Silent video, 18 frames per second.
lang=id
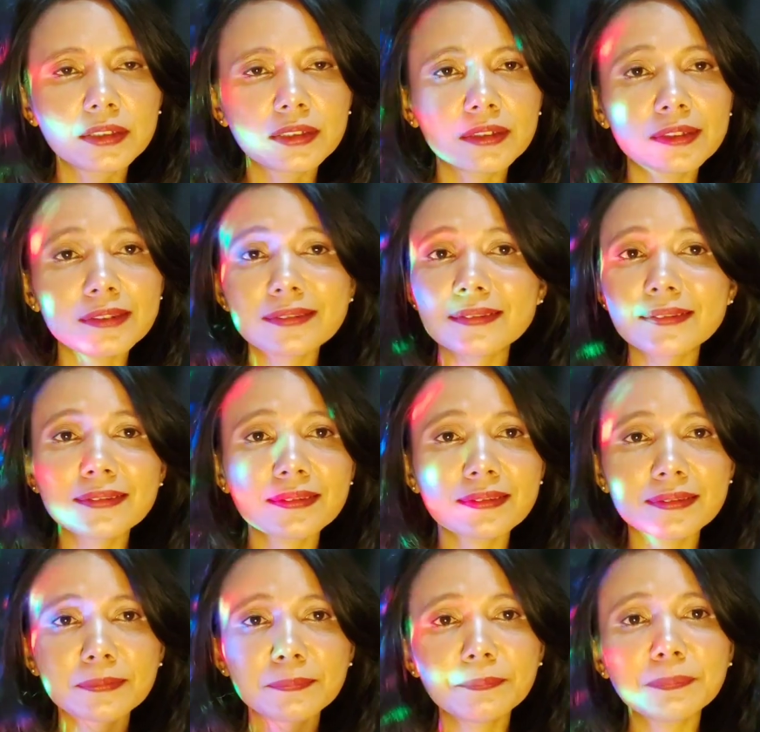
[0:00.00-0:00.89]
uh,
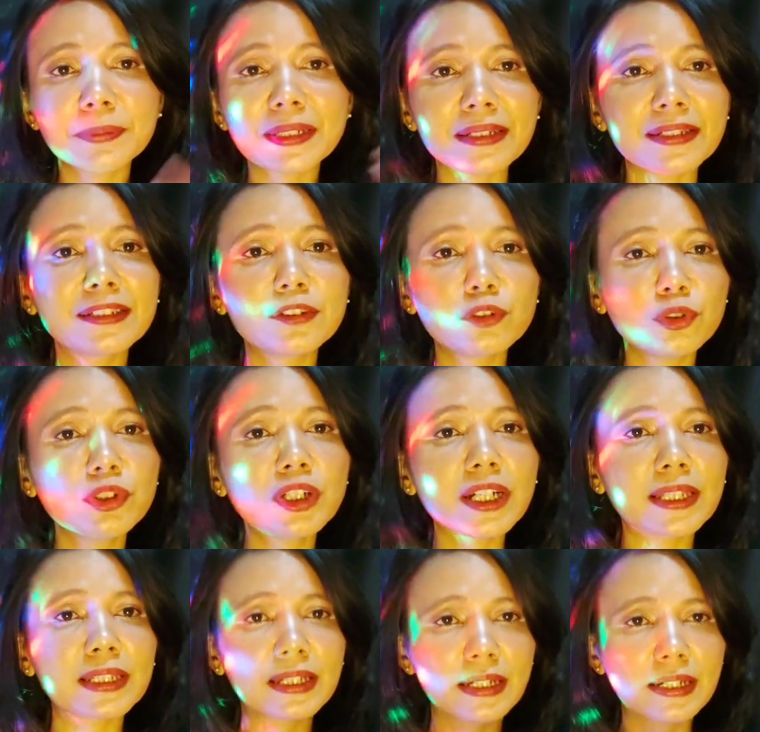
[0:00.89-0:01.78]
sistem
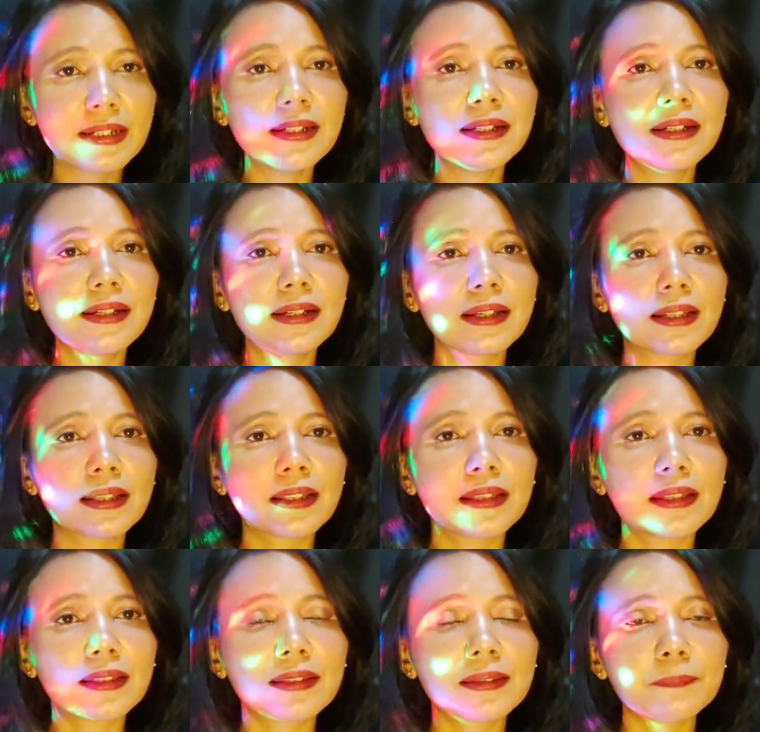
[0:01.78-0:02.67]
perlindungan ya
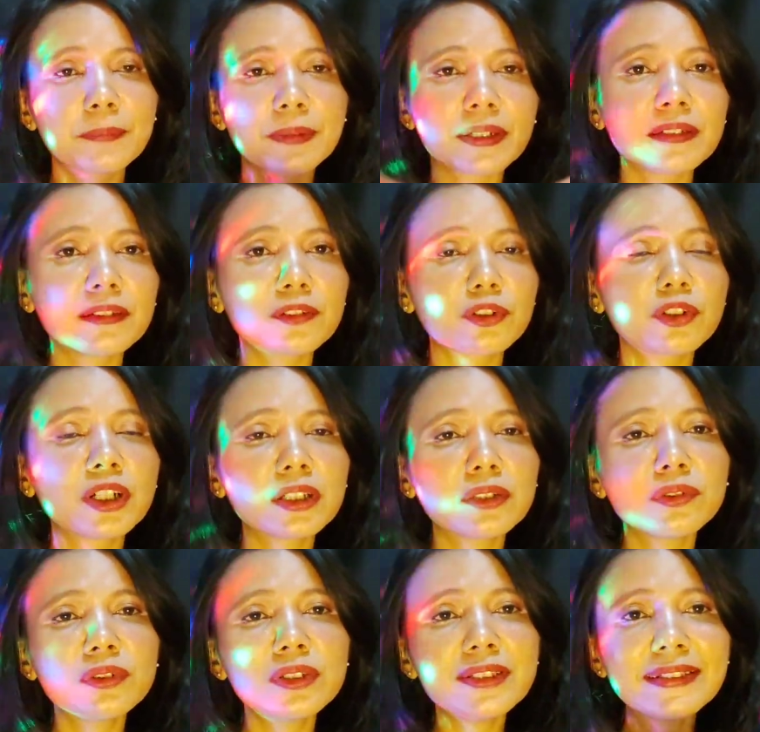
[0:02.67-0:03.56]

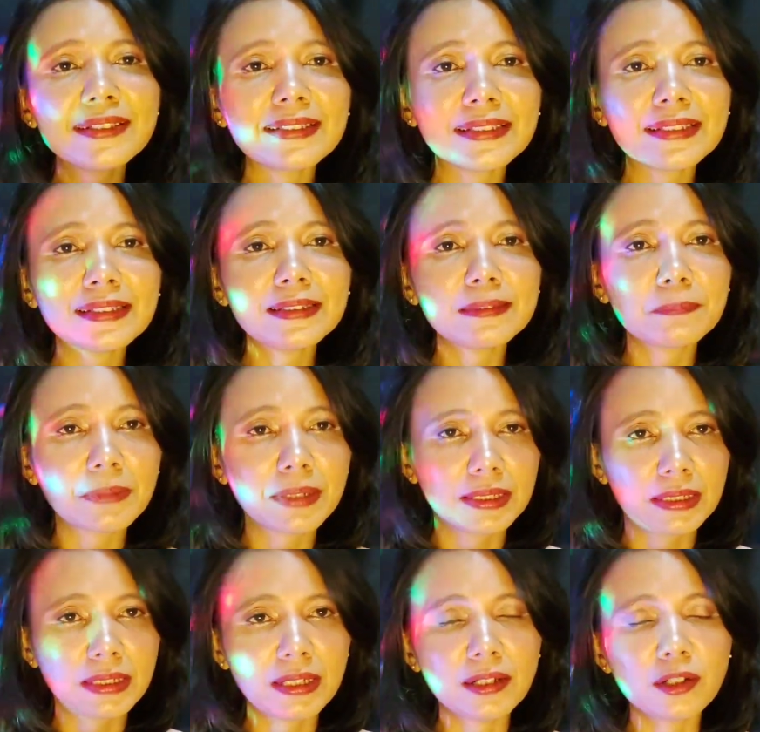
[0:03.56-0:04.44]
perlindungan tuh di sini di
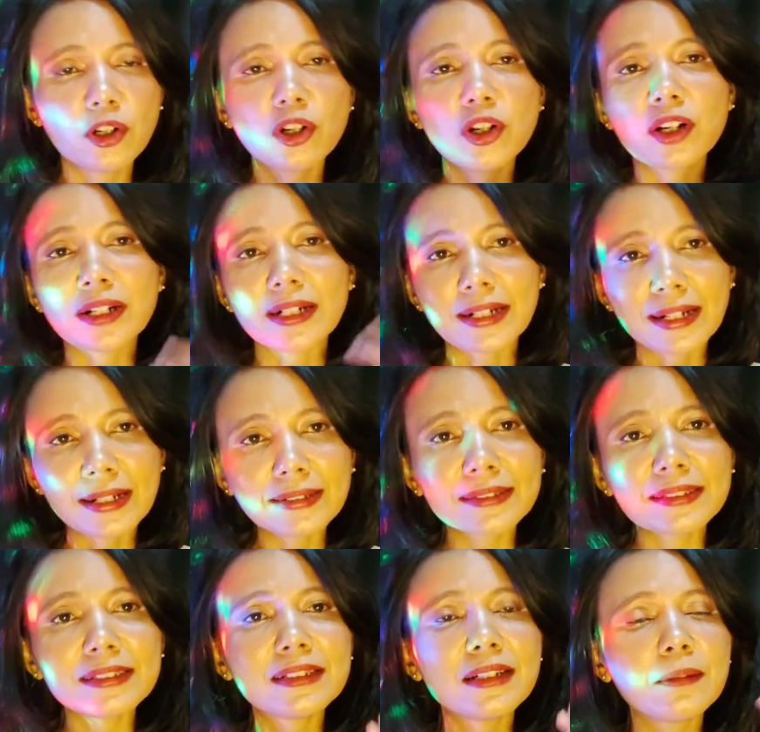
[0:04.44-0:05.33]
mana
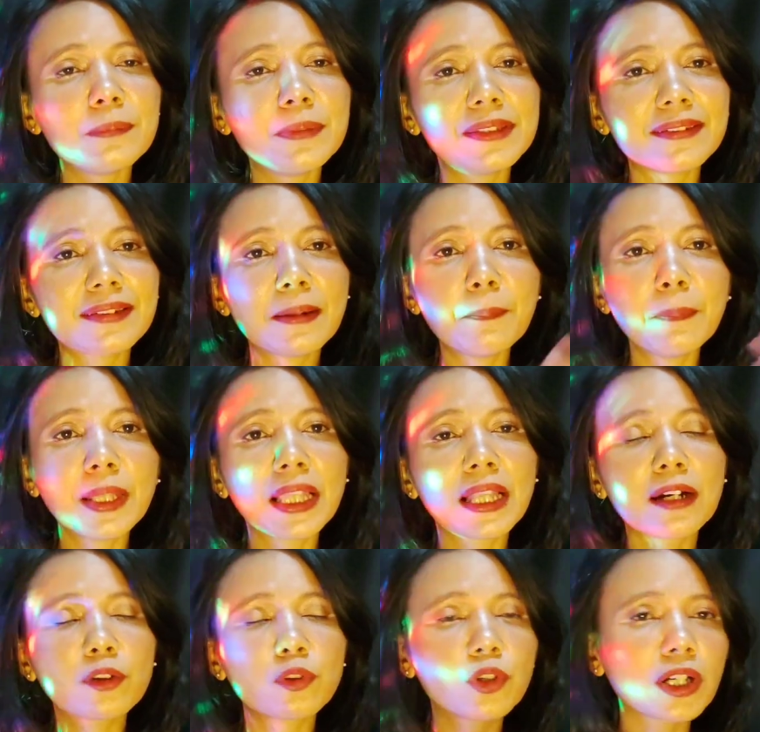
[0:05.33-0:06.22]
orang tidak bisa
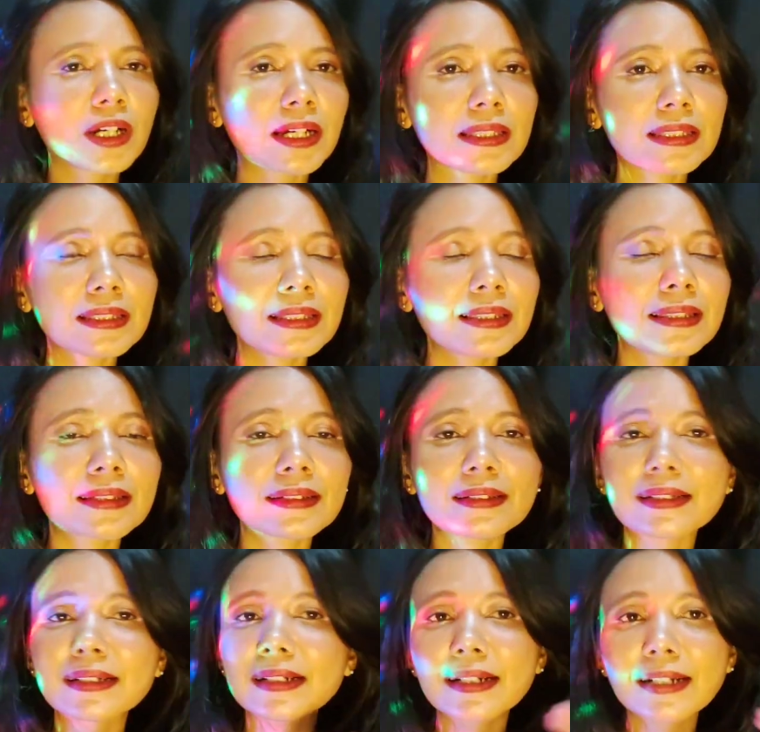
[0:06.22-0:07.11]
melakukan
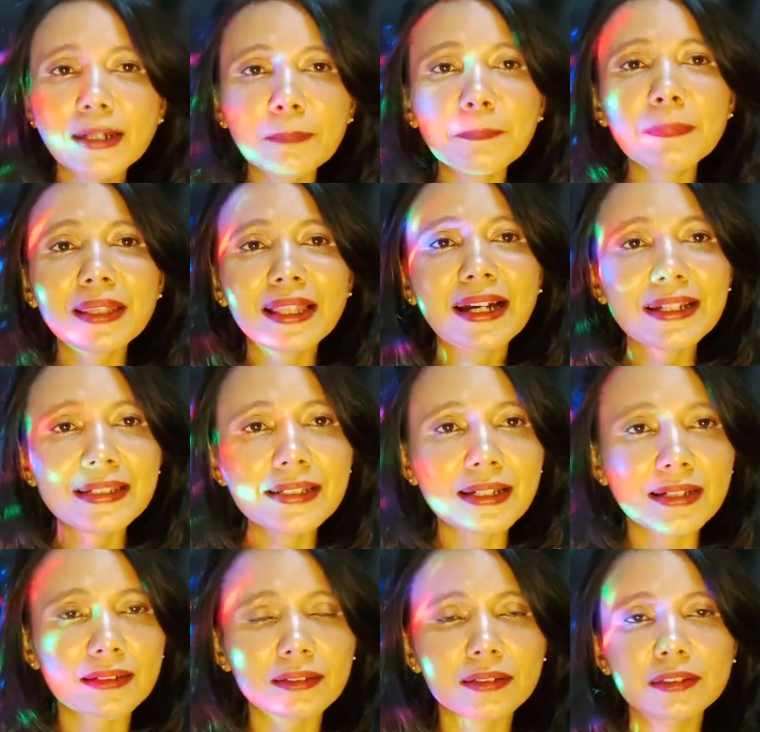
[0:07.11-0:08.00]
rekam
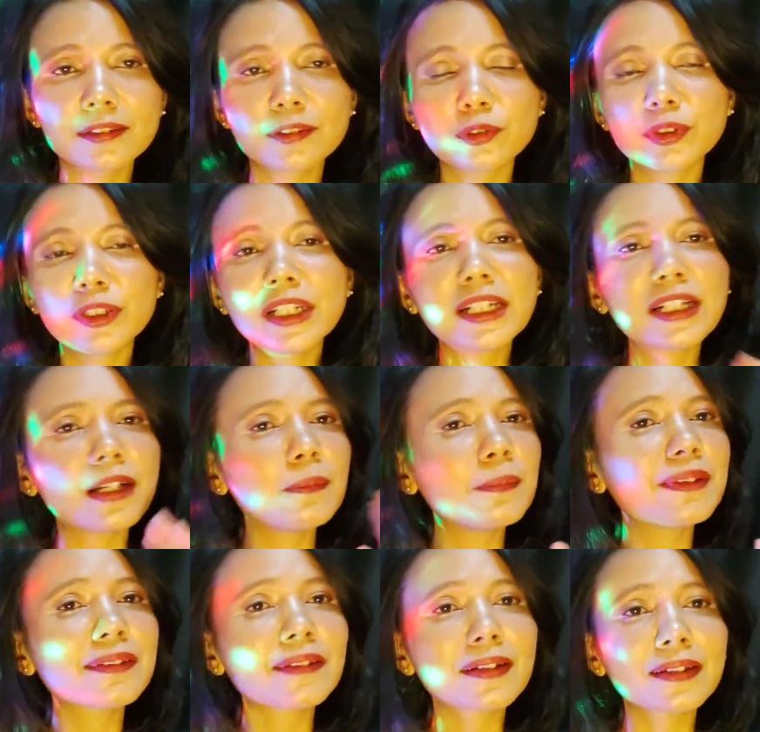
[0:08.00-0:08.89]
layar gitu dia
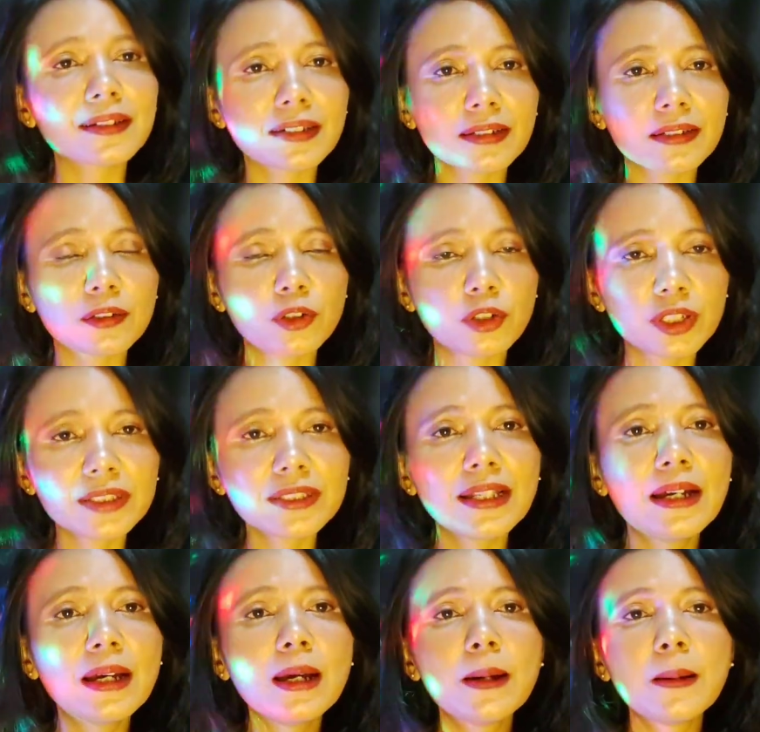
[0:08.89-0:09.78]
nggak bisa ngerekod
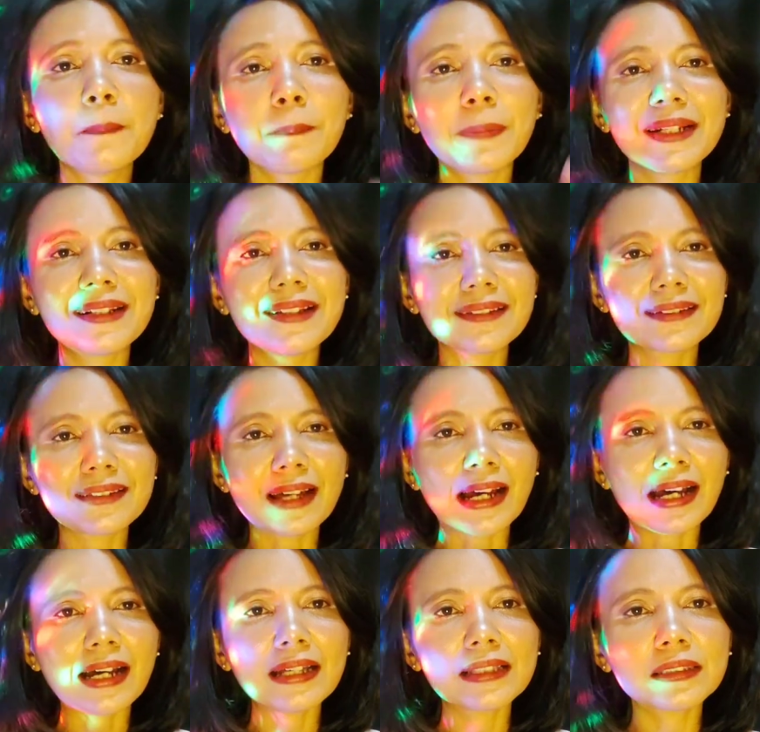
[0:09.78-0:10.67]
pada
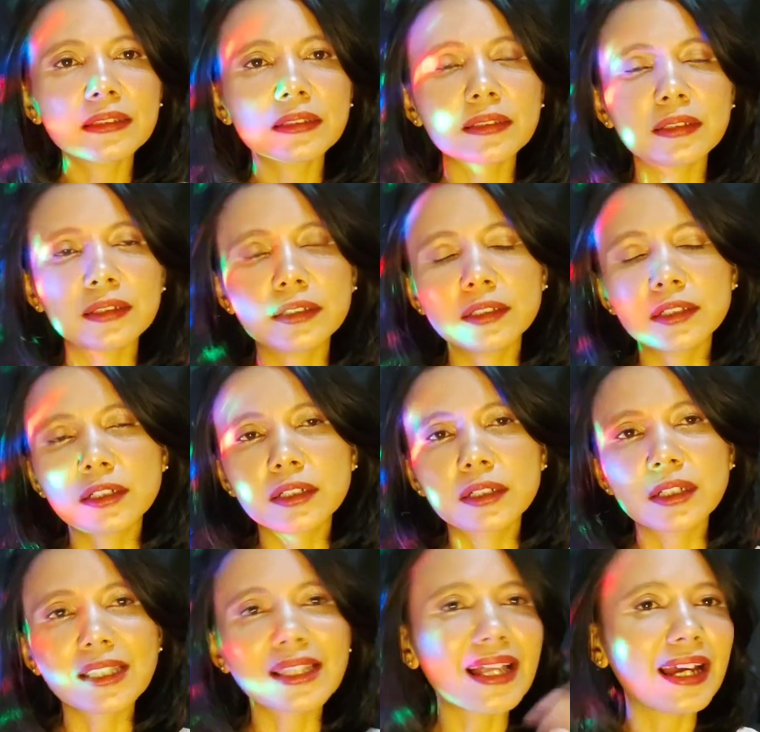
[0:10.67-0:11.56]
saat
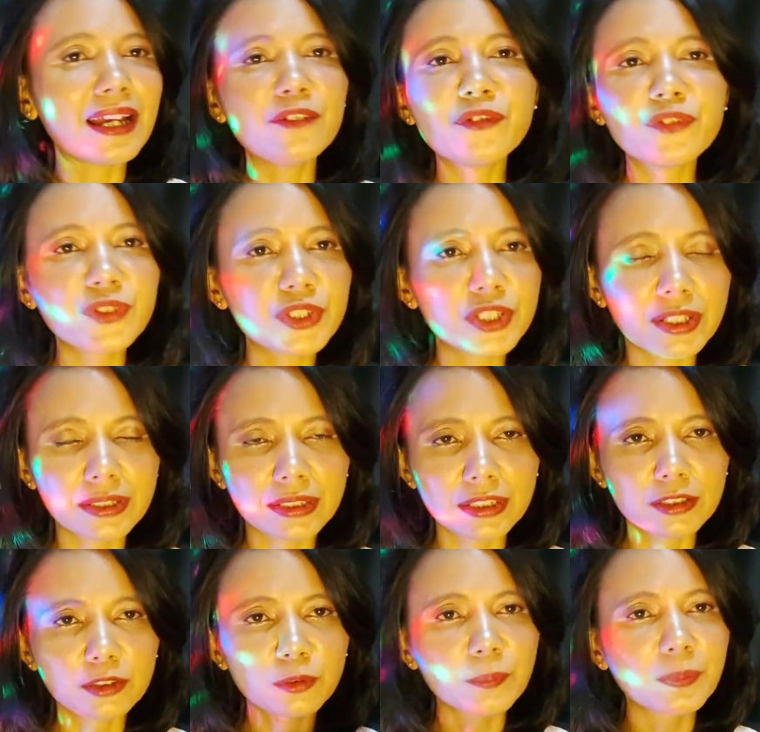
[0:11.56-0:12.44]
uh, live
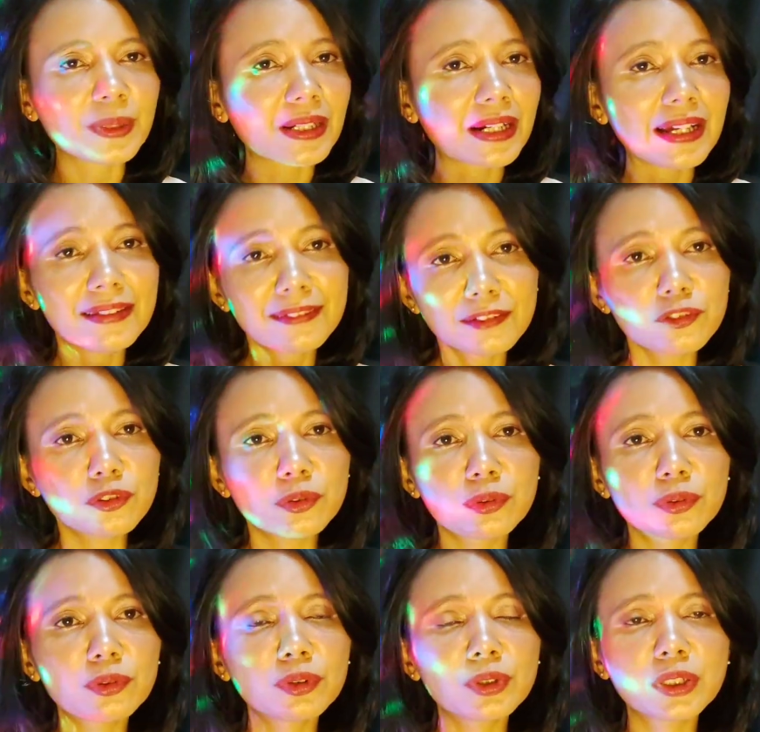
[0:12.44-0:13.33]
chat itu
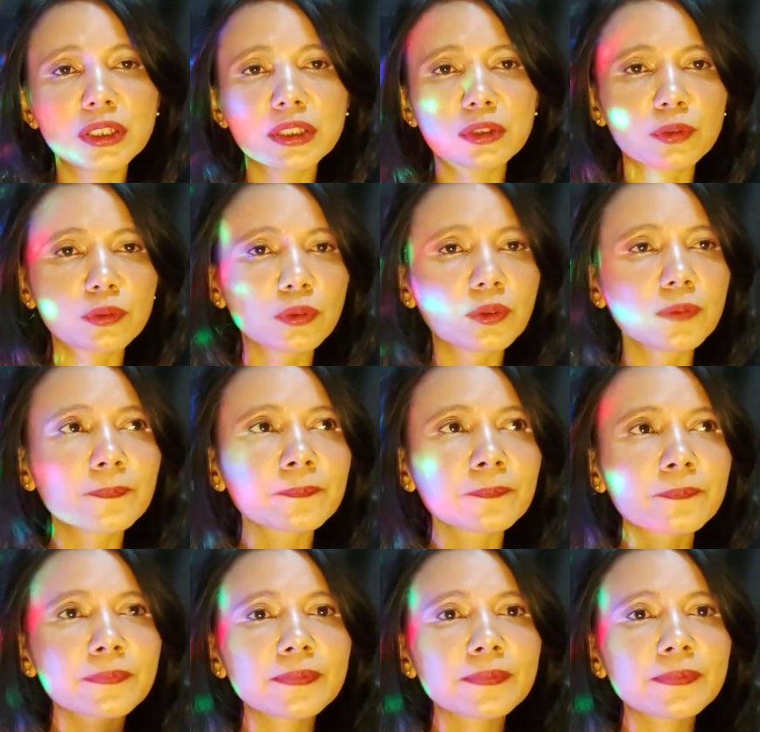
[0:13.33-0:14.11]
berlangsung gitu